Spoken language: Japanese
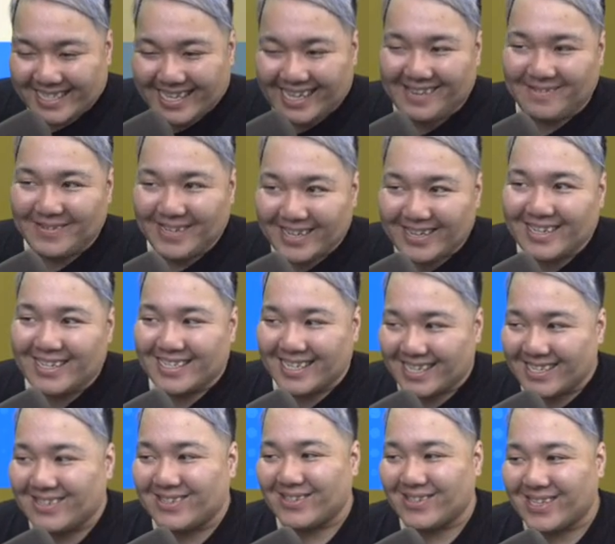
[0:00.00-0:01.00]
ぜひ見てくださ
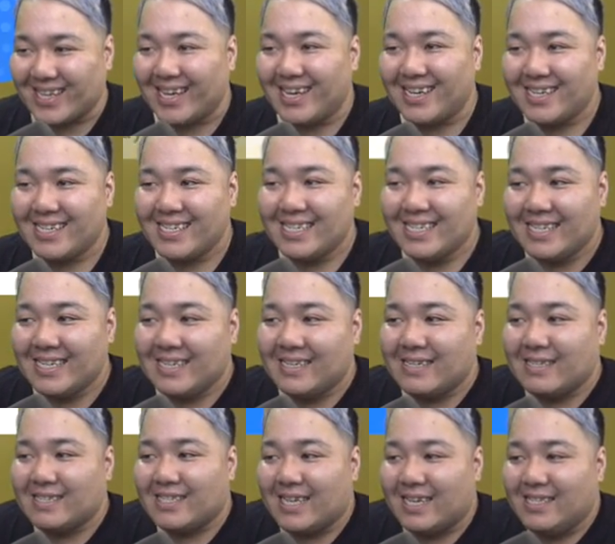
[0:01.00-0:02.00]
いってことで。
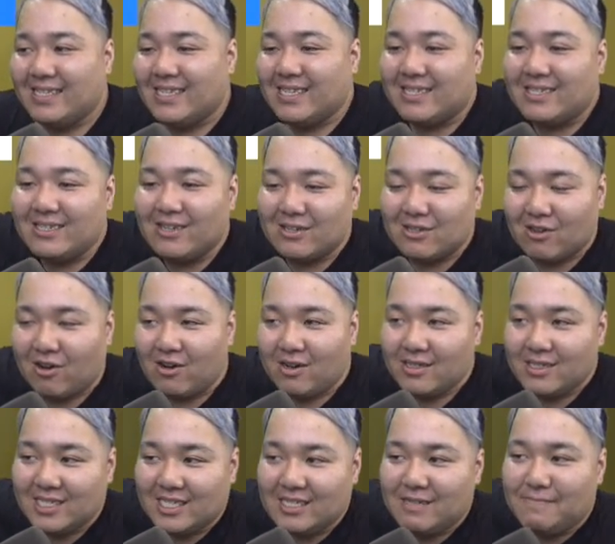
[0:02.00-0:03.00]
3人来るよと、
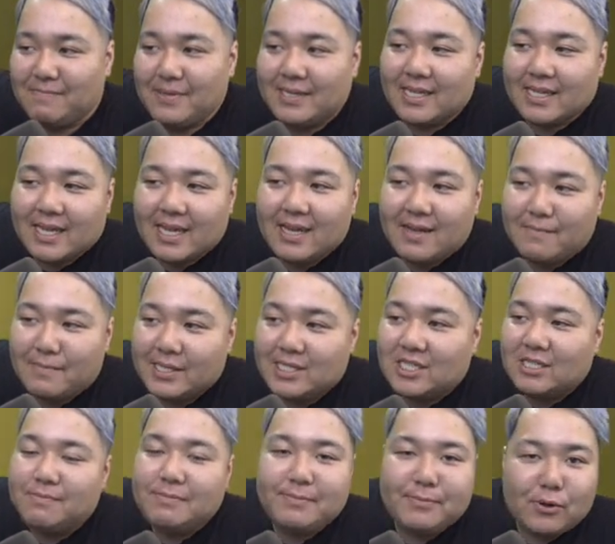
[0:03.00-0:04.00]
GP でね。まあ、
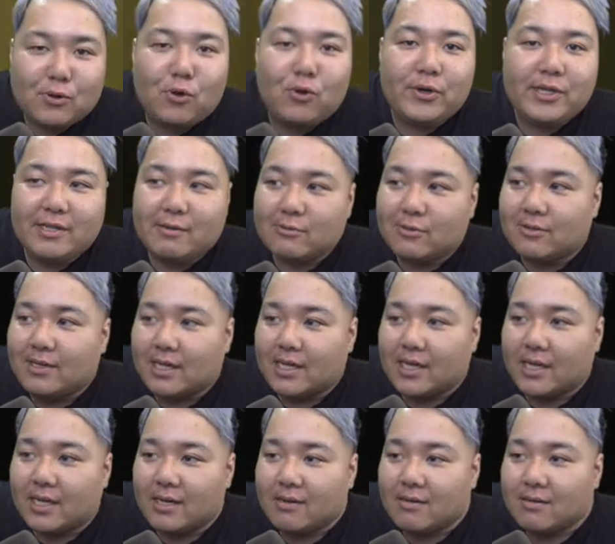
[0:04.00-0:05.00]
GP もコインでもそうだ
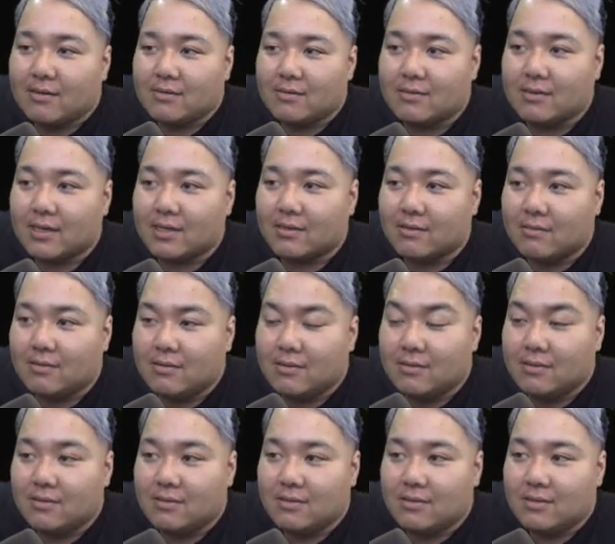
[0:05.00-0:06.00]
け、そうだけど。
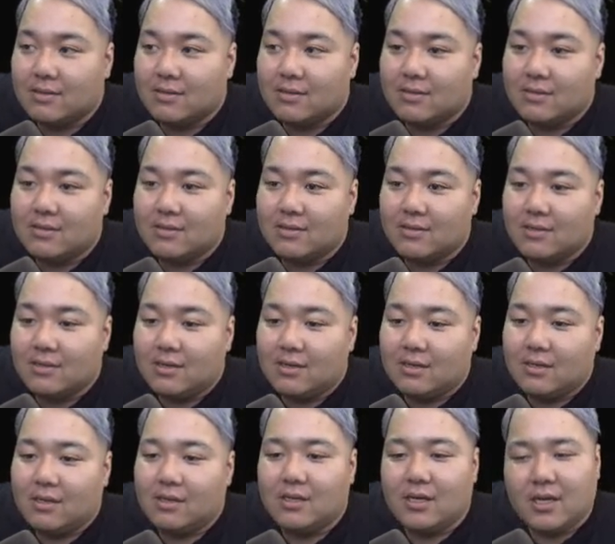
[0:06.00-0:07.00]

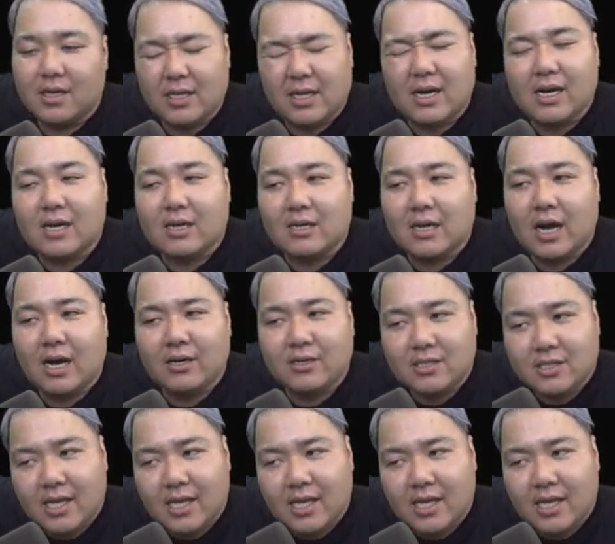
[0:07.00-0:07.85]
でね、なんか確